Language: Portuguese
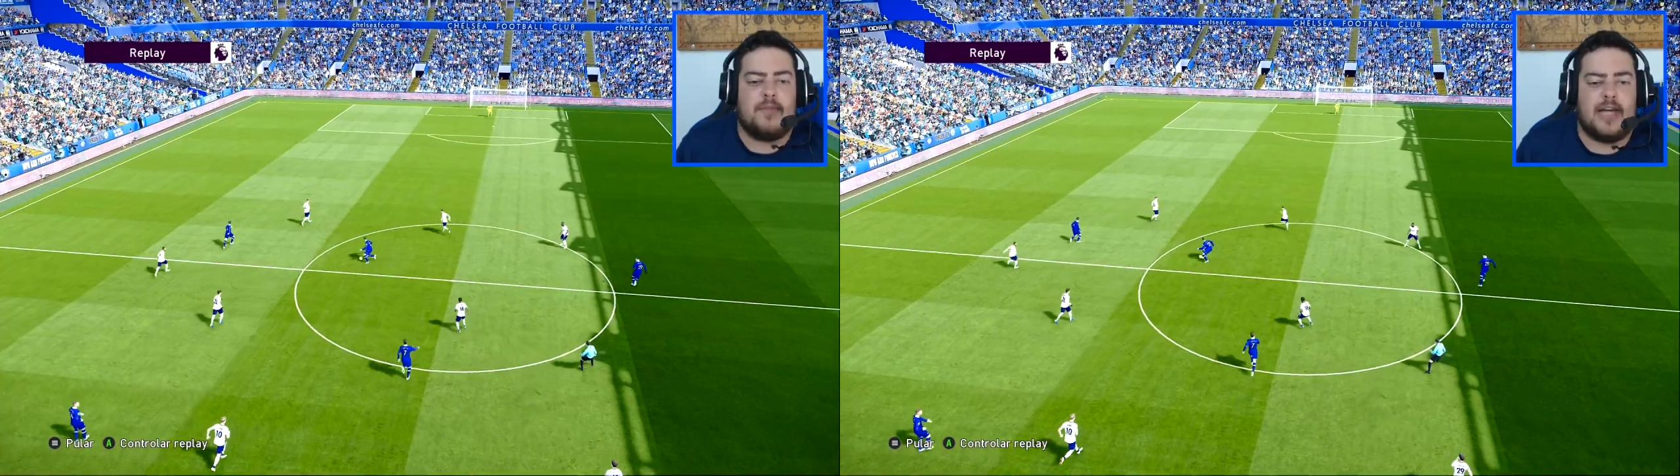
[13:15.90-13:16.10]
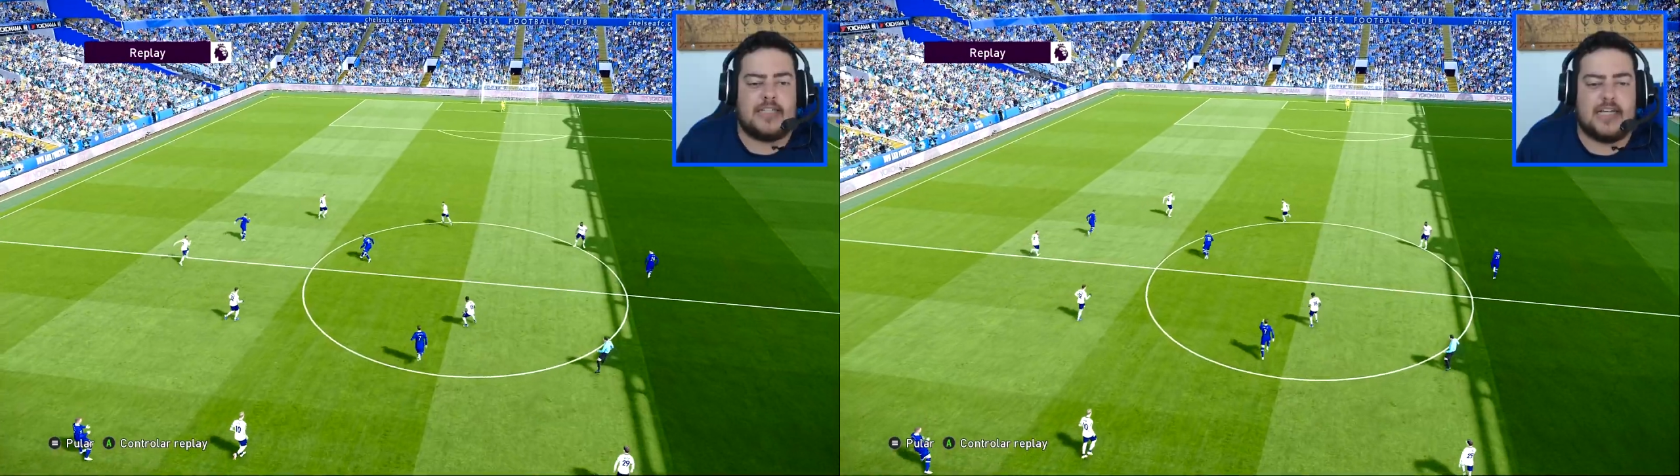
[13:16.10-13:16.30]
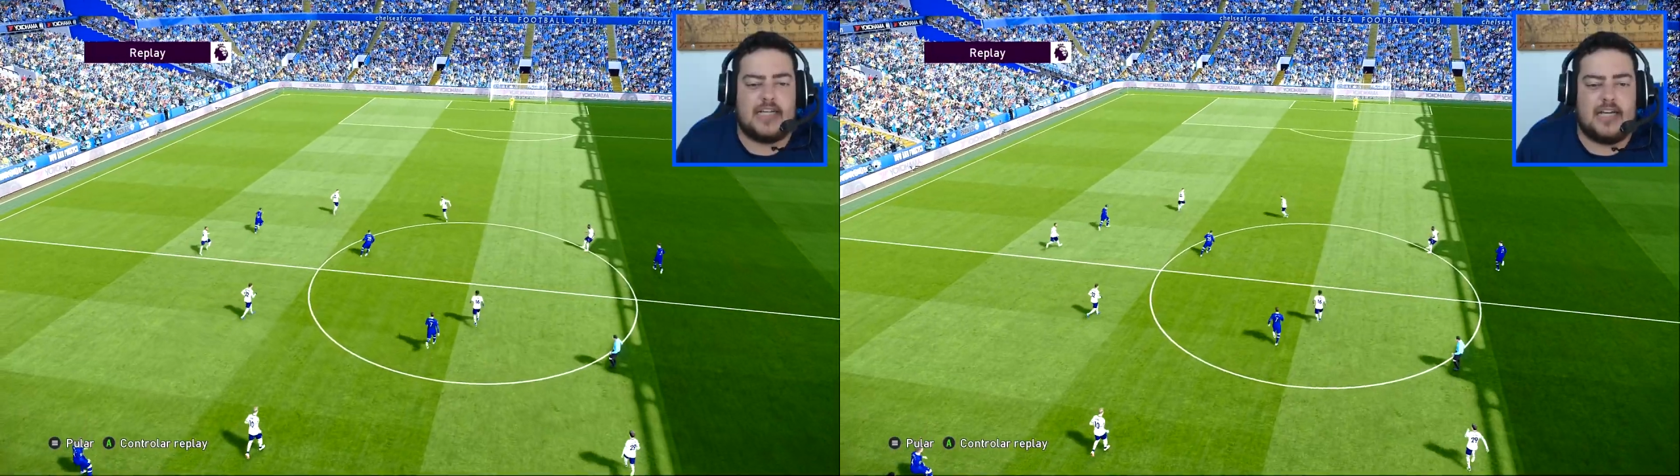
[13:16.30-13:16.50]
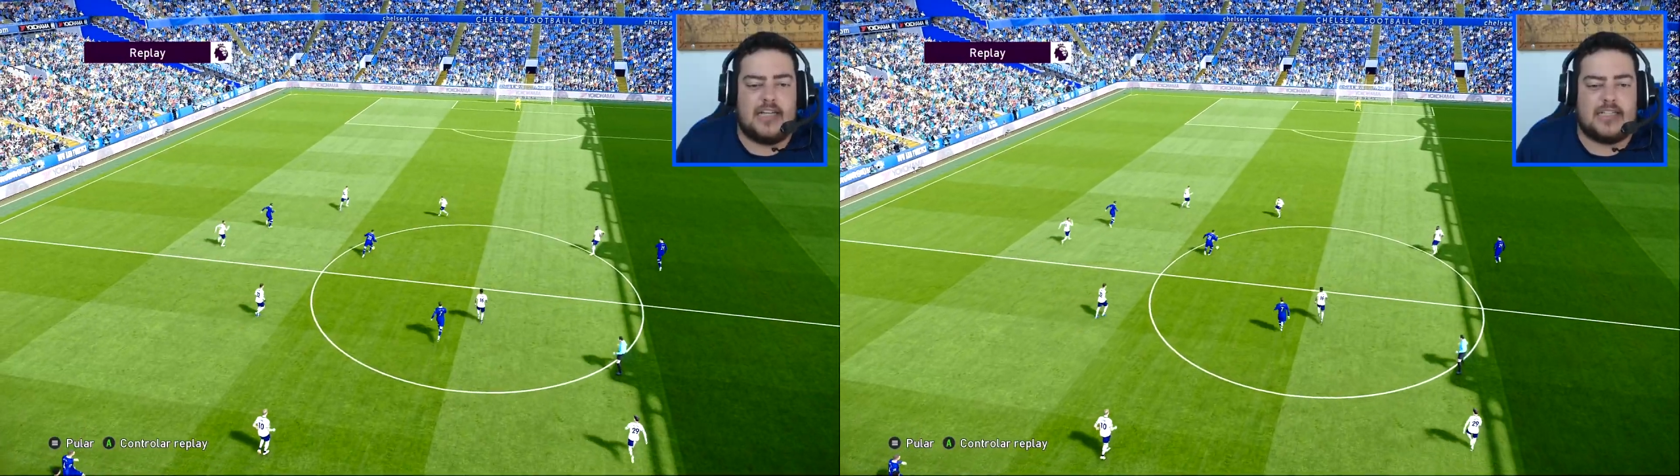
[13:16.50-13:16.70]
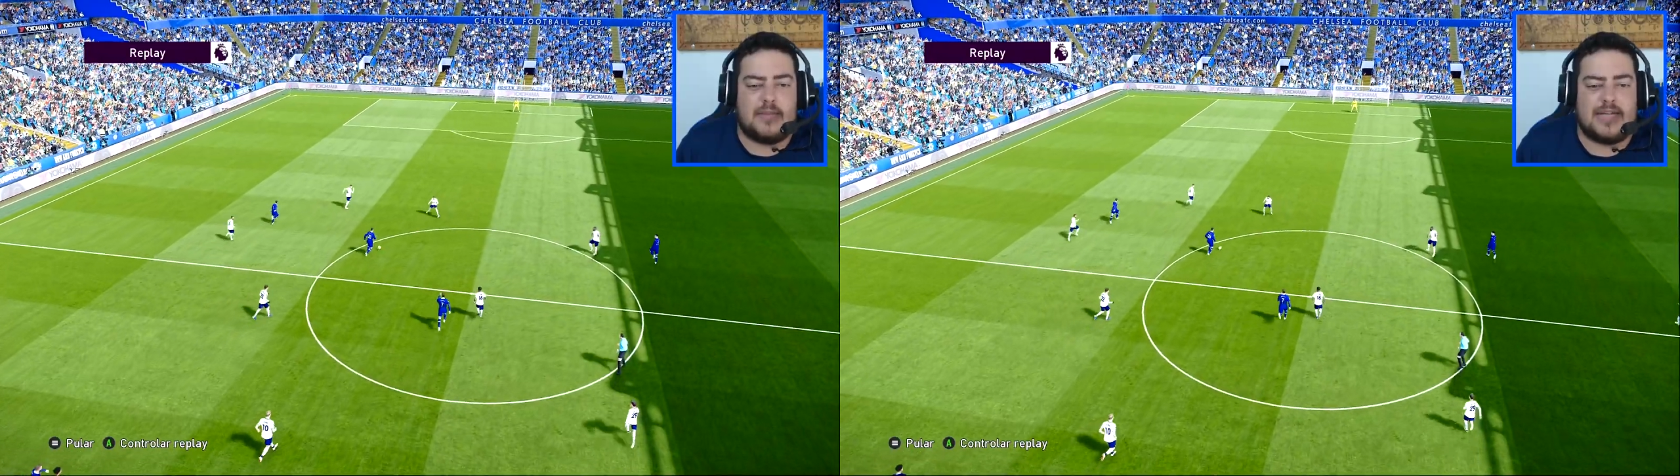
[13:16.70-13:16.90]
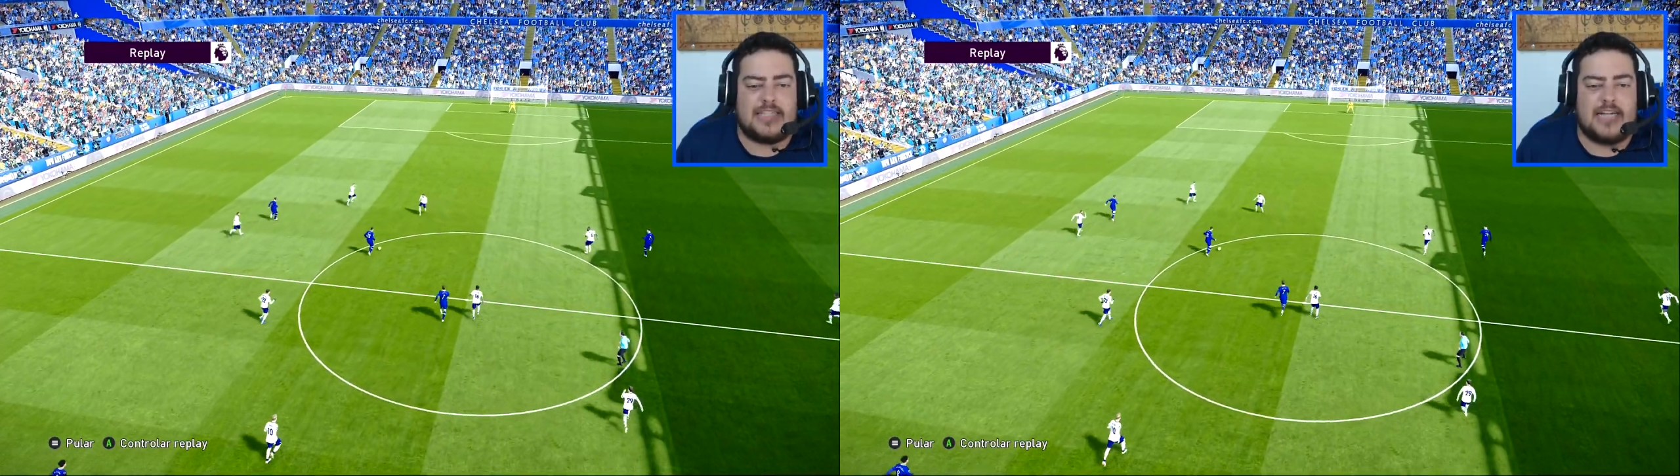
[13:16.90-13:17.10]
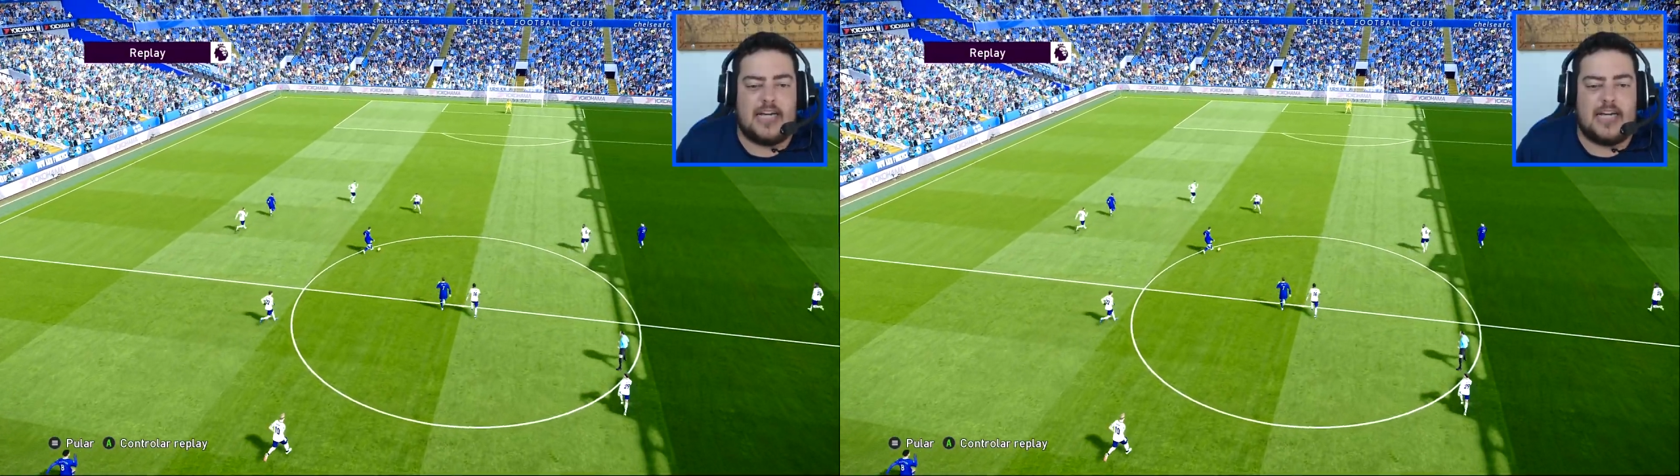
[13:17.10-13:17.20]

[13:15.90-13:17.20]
nessa, nessa Master